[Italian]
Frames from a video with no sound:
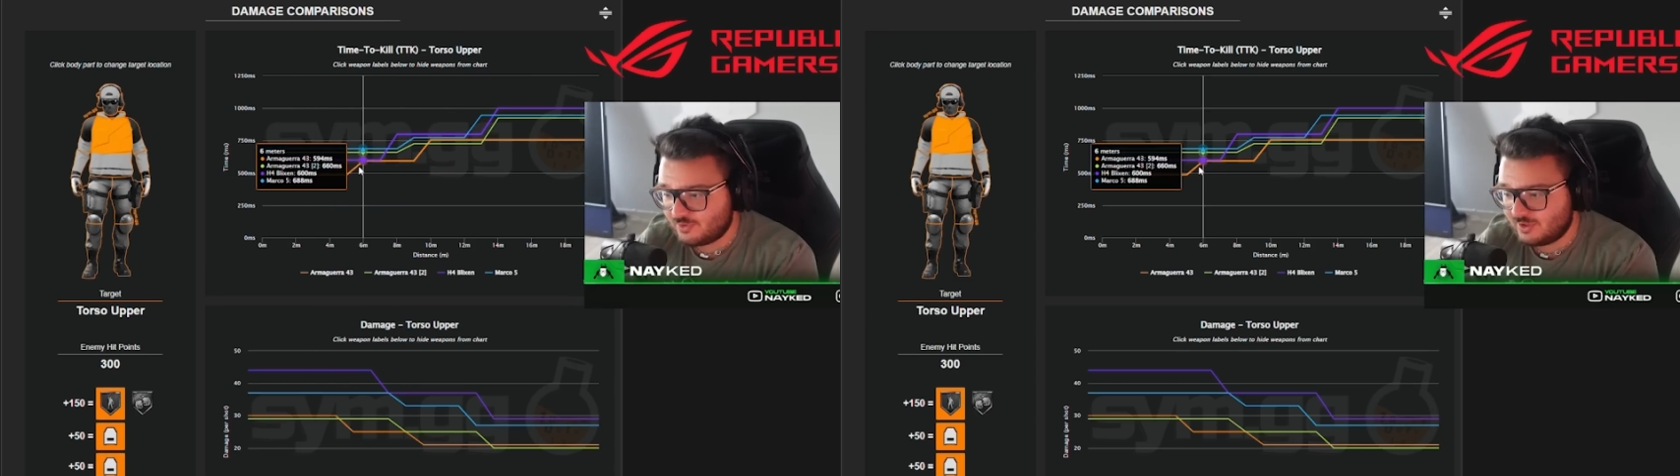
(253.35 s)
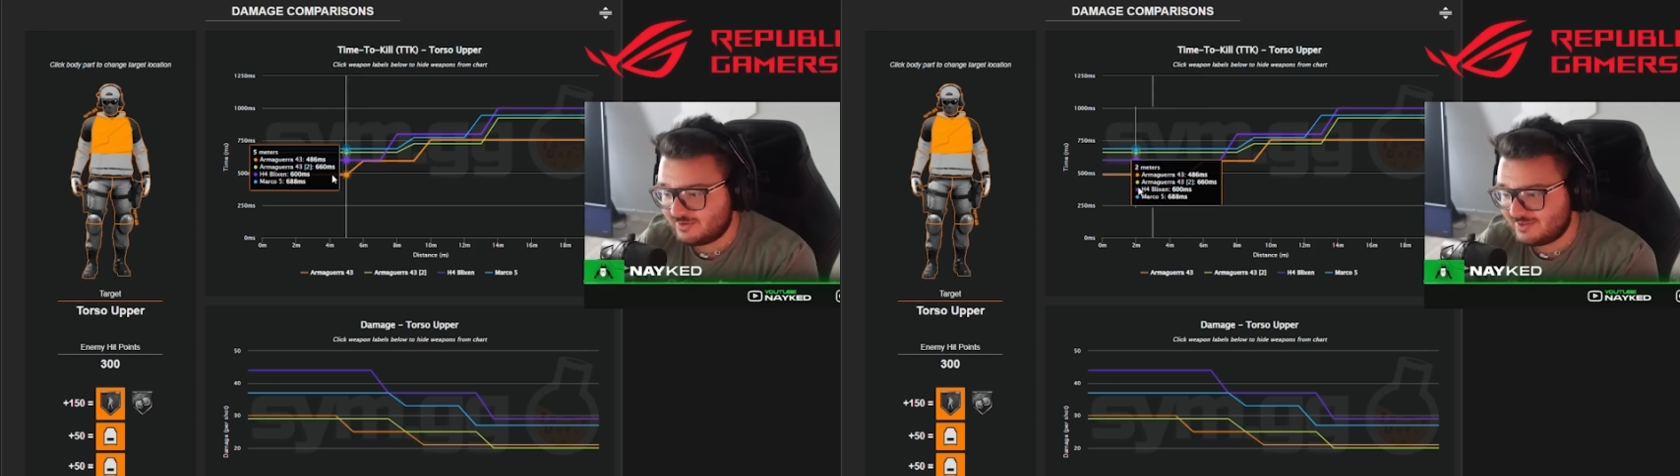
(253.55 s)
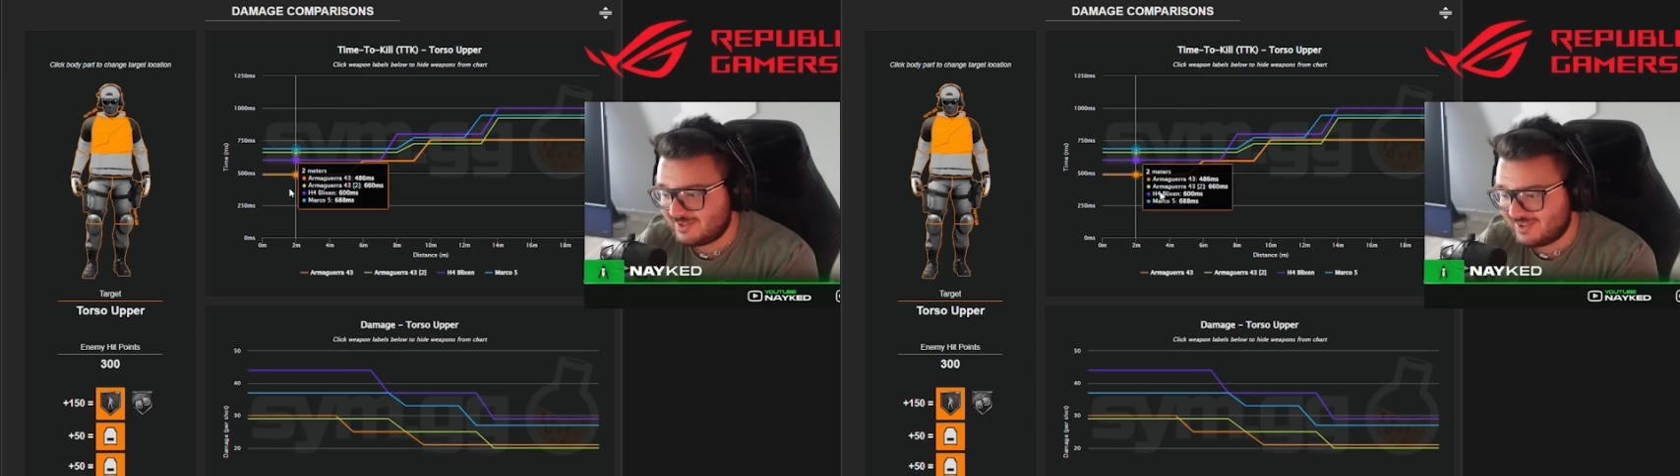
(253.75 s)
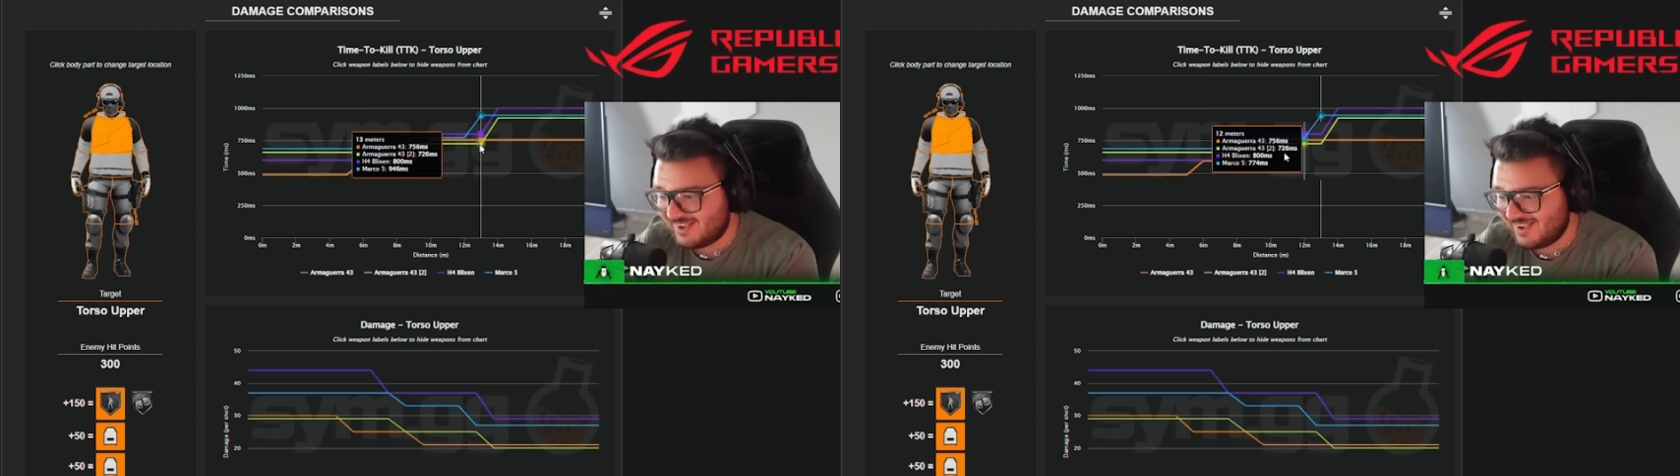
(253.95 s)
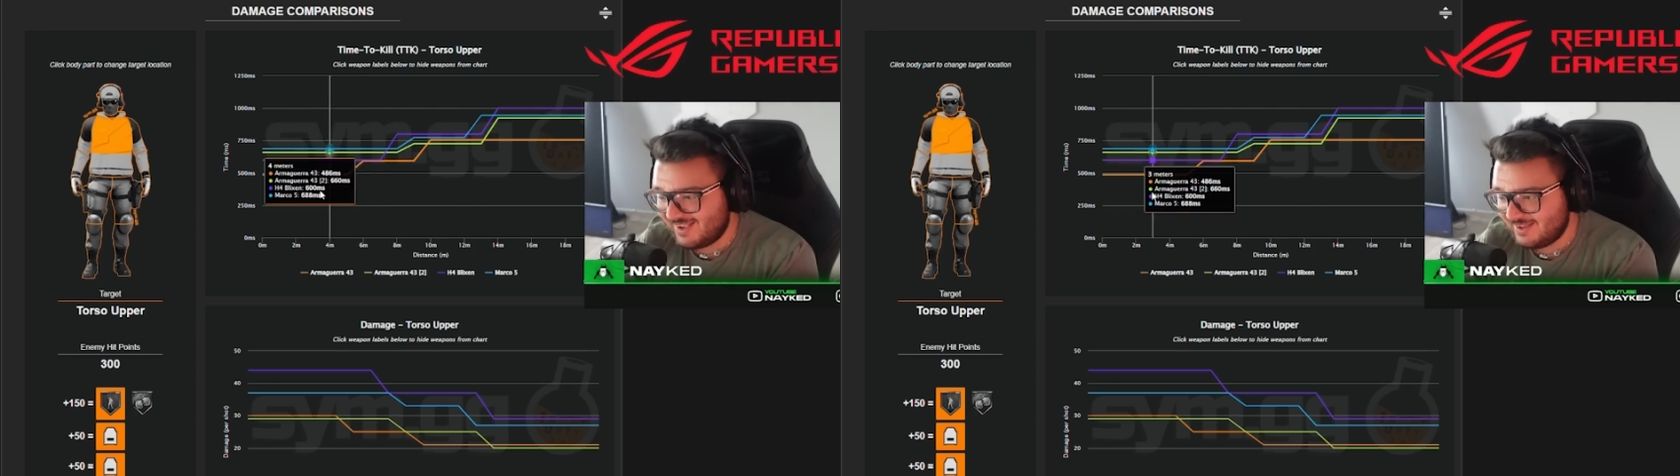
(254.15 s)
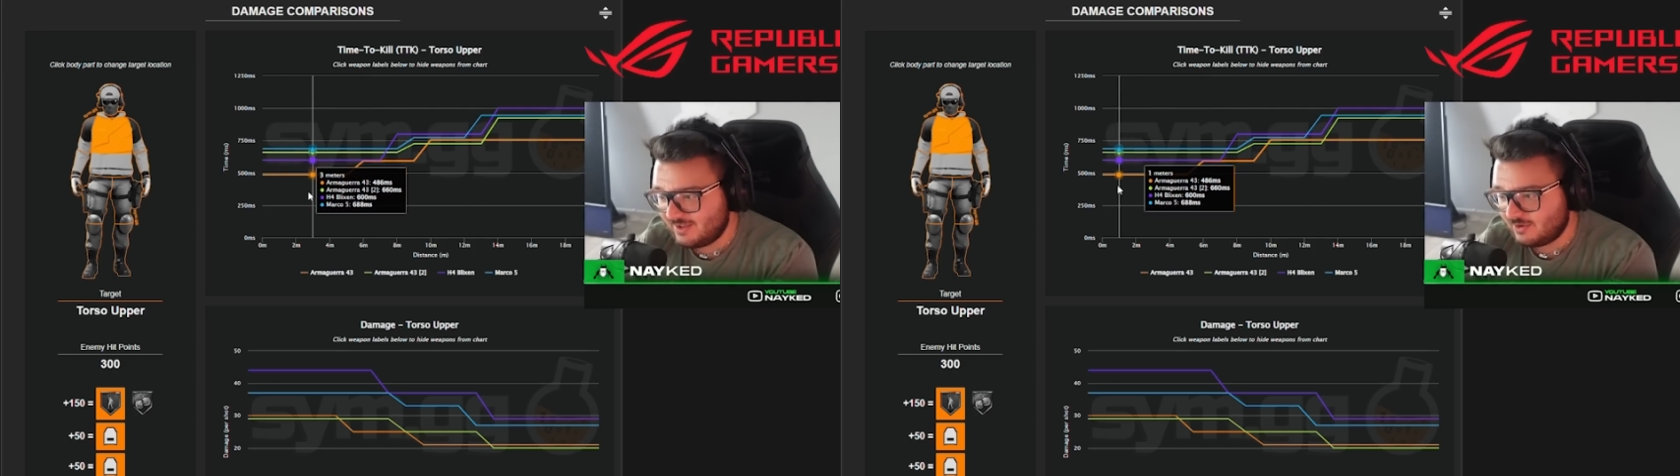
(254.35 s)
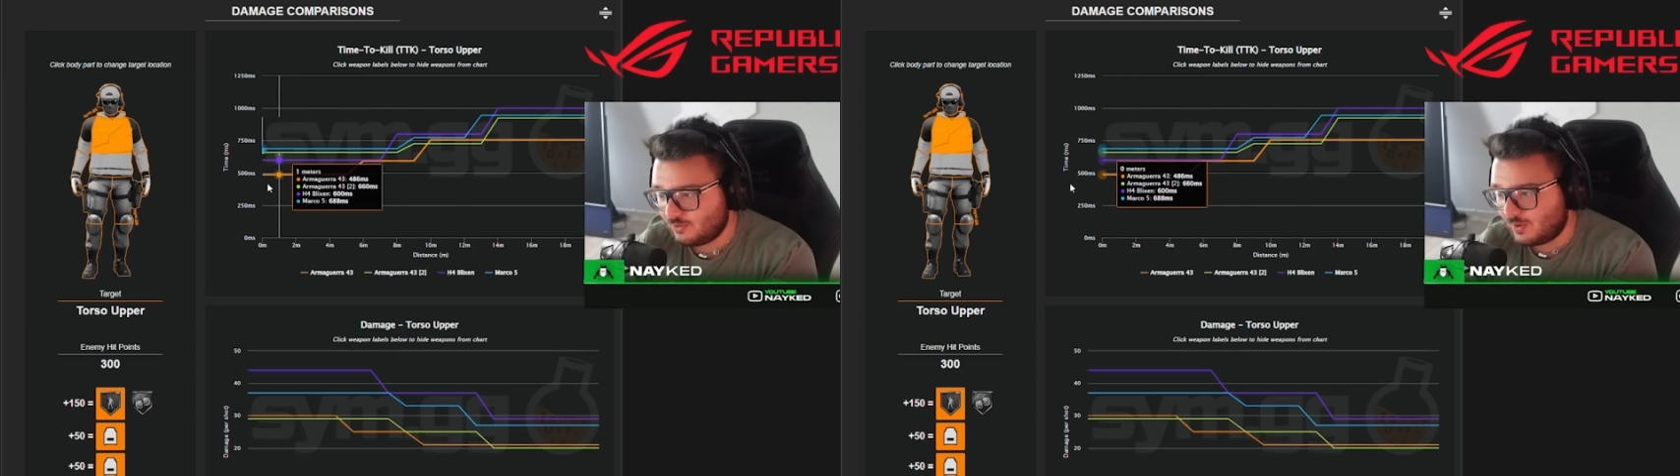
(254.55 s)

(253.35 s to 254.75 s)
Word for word: del TTK,